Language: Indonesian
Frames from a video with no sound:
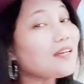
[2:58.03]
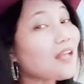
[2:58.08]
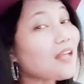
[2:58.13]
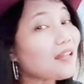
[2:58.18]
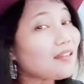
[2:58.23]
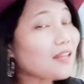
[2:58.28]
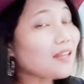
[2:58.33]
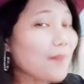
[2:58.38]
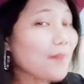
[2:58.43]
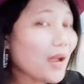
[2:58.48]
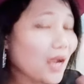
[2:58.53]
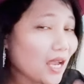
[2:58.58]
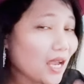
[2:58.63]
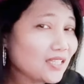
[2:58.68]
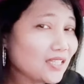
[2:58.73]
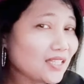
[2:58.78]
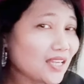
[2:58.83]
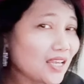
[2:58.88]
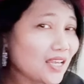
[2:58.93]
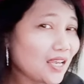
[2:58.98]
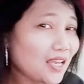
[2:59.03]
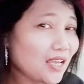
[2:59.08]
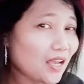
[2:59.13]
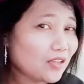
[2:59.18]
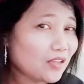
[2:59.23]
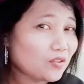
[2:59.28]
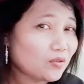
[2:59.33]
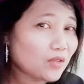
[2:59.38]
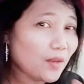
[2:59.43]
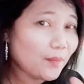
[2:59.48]
dan terima kasih
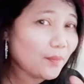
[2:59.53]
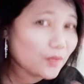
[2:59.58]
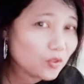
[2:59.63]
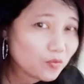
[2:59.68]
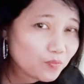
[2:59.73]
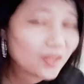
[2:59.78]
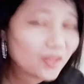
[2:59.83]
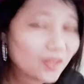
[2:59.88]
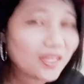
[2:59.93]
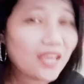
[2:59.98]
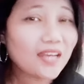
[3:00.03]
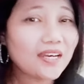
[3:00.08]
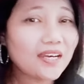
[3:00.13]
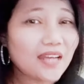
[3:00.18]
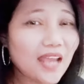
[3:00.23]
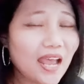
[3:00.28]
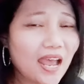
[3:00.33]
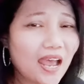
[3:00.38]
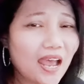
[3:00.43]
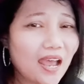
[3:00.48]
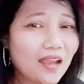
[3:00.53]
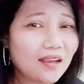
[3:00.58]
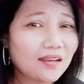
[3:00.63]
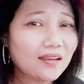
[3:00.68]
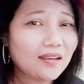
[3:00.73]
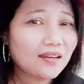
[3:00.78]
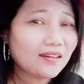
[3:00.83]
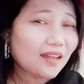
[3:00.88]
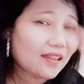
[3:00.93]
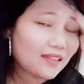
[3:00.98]
yang sudah menyupport
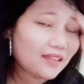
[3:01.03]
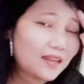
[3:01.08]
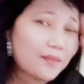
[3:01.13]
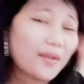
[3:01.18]
Endang dan